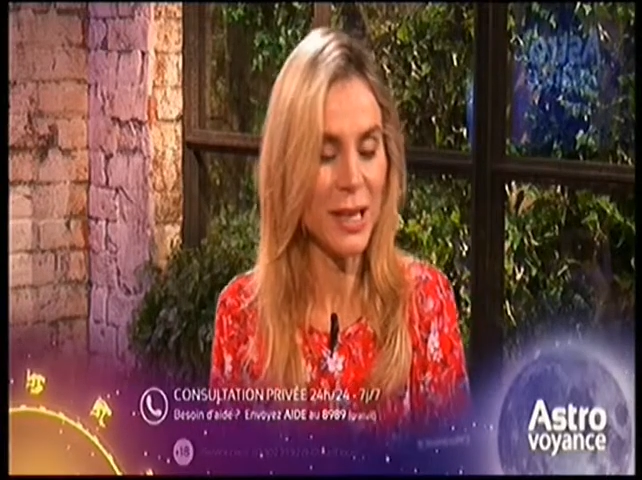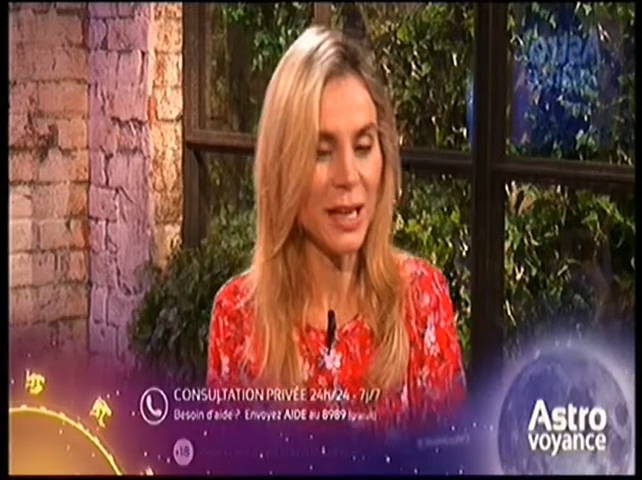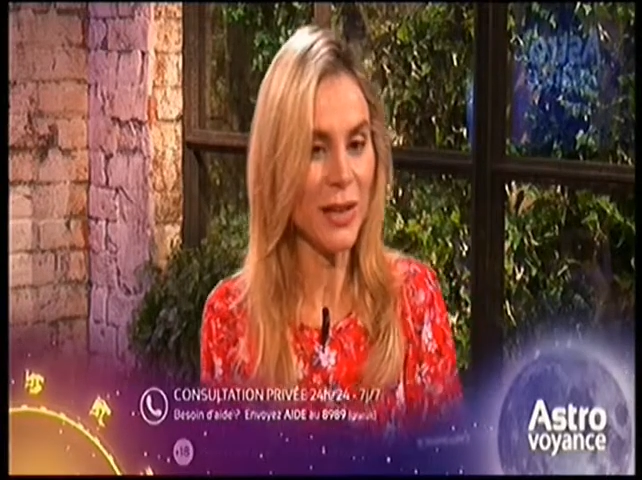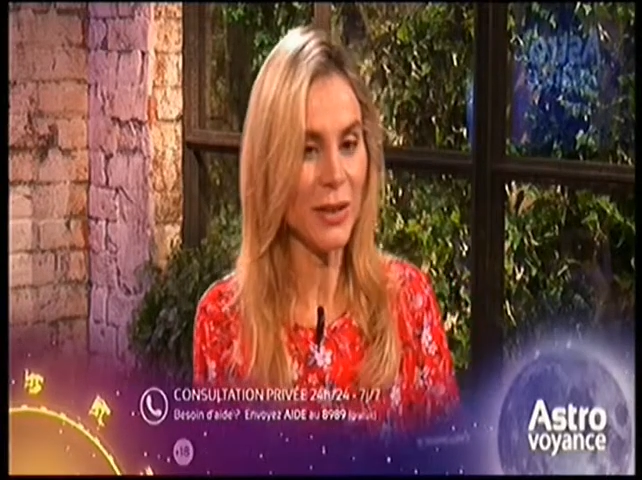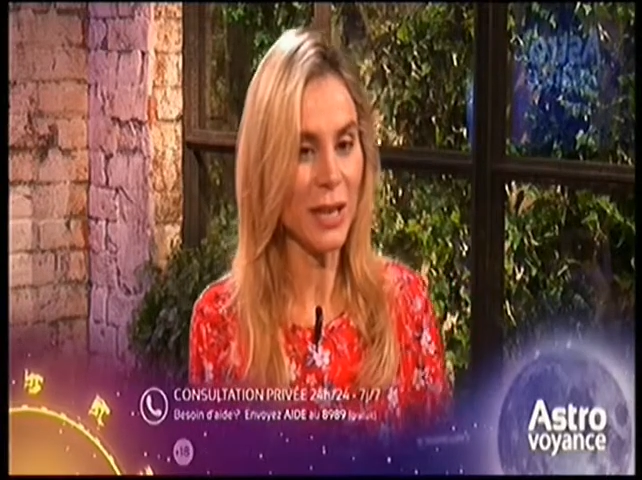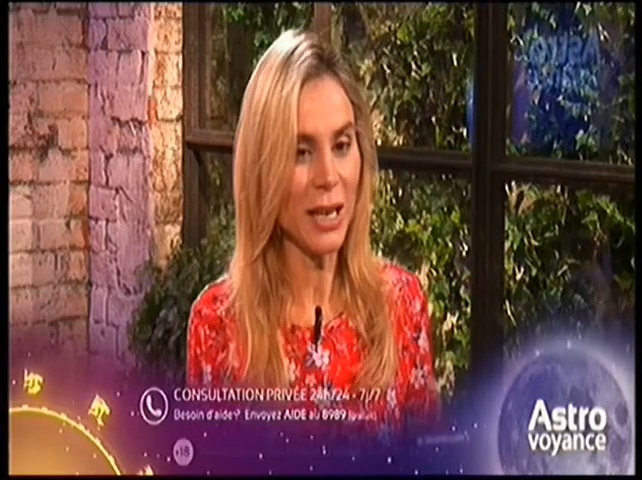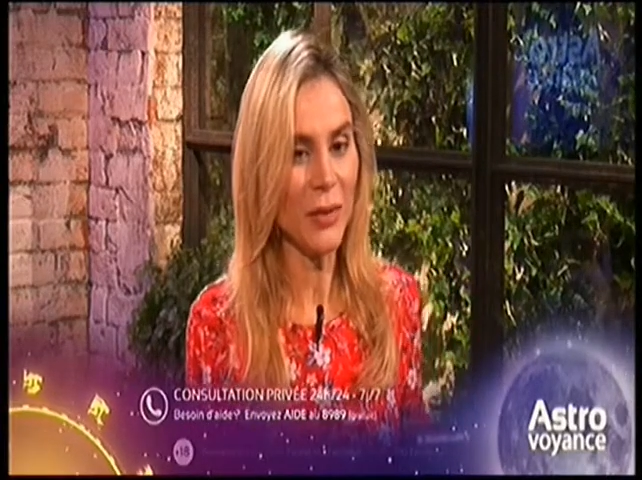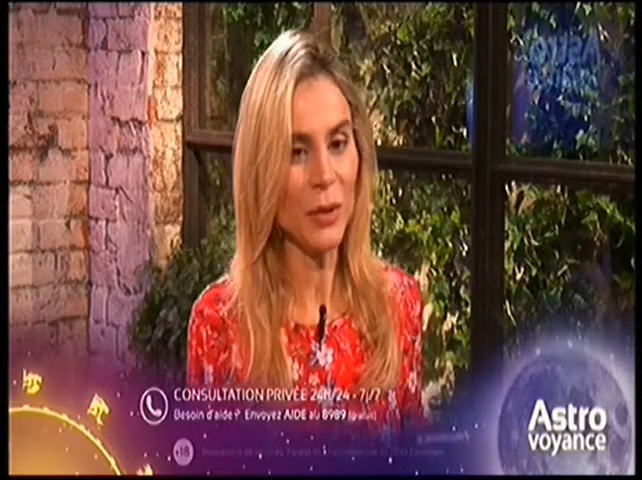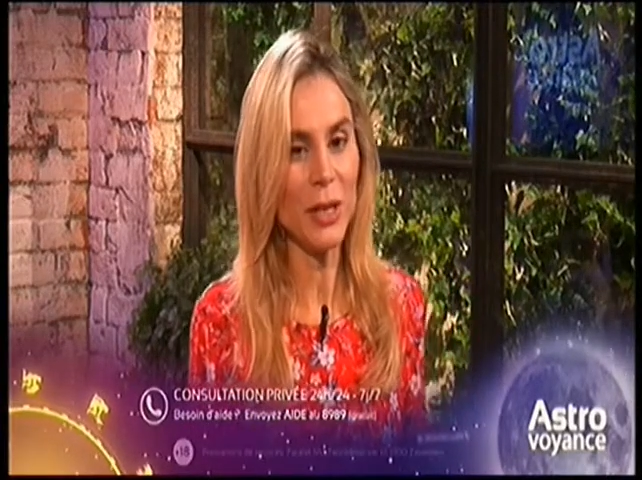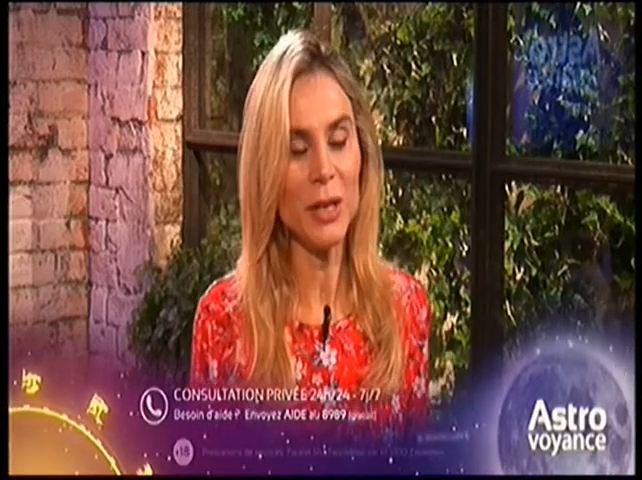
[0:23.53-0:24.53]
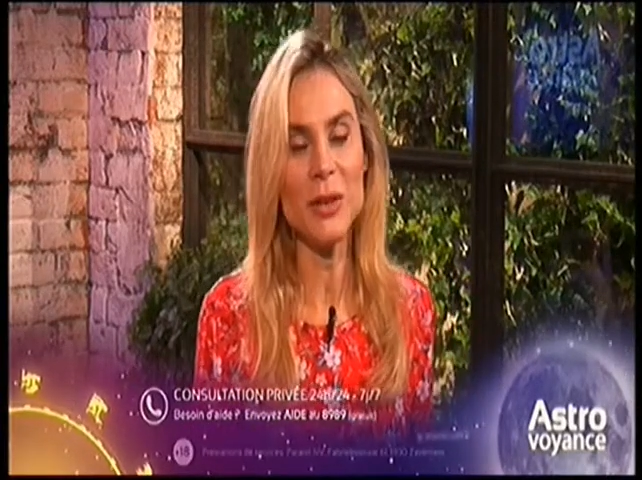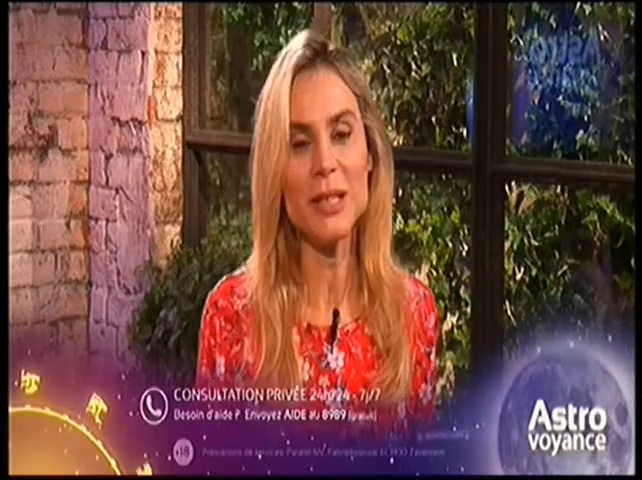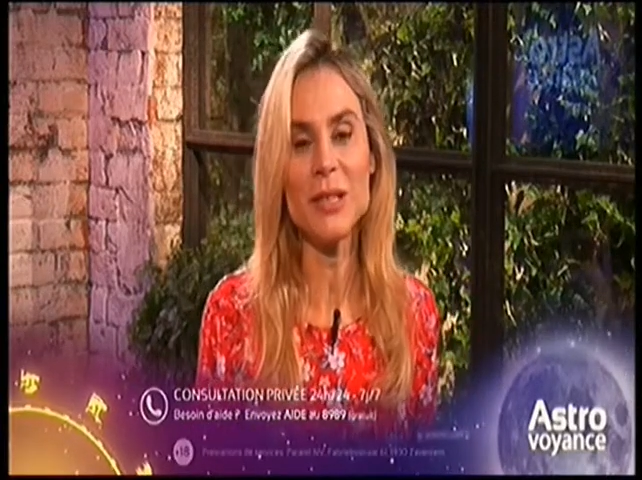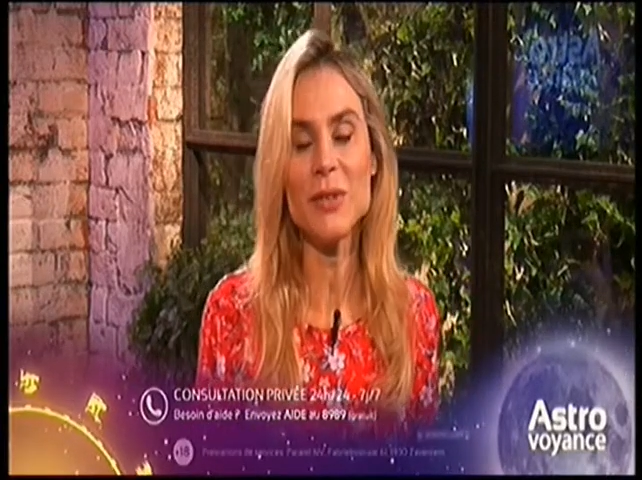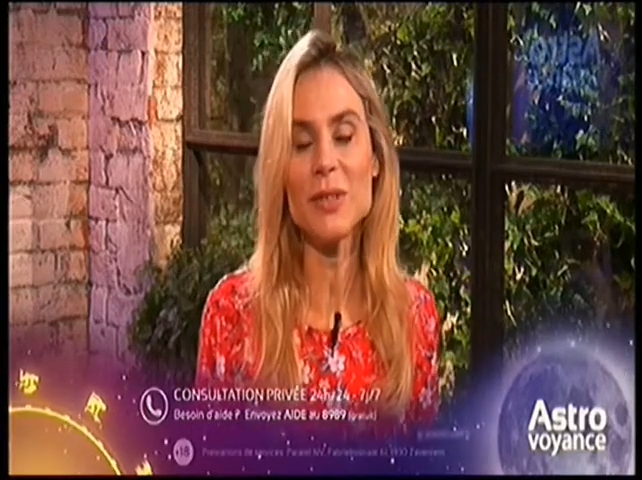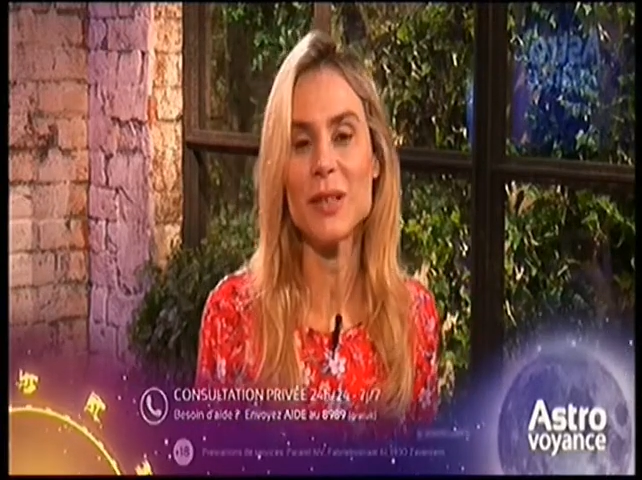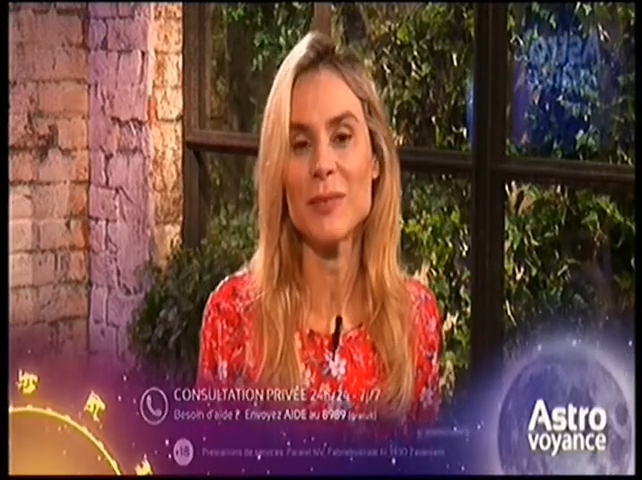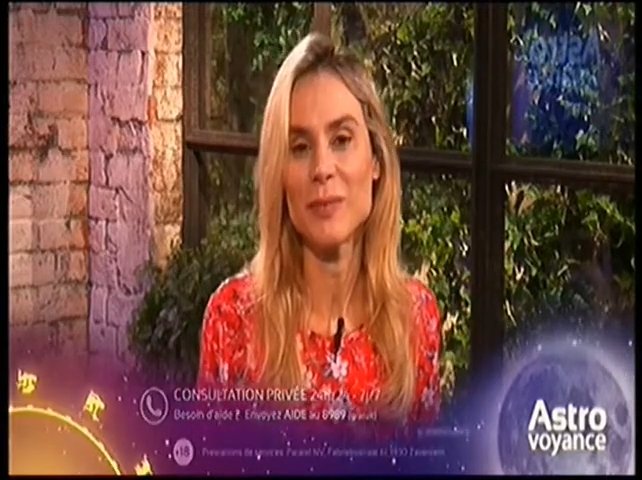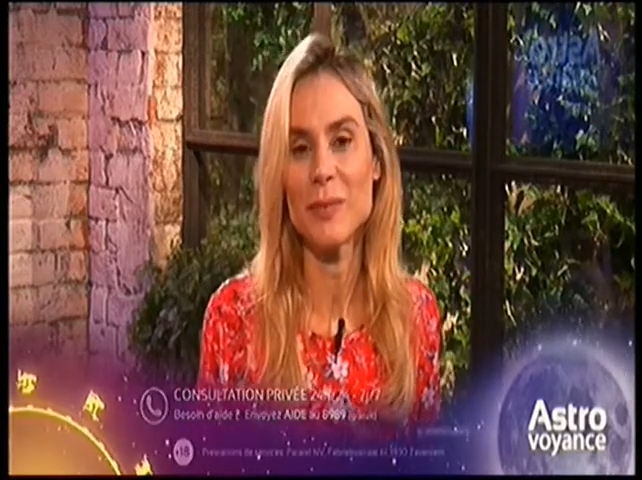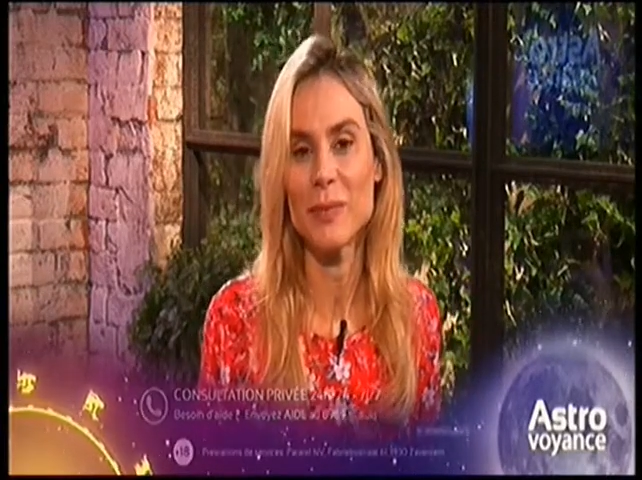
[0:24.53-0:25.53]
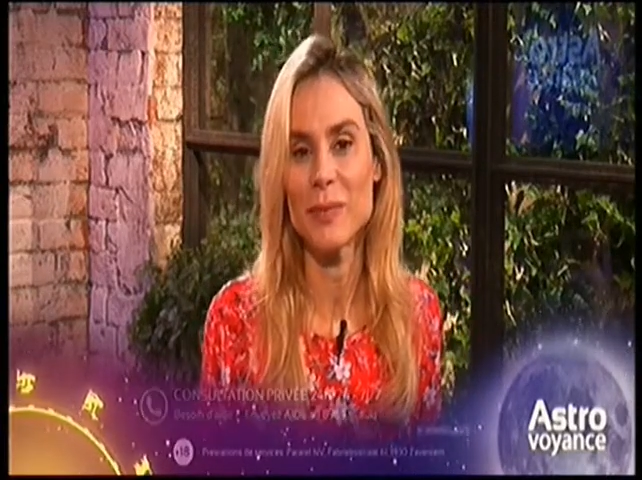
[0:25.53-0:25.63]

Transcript: Christelle, quelle est votre date de naissance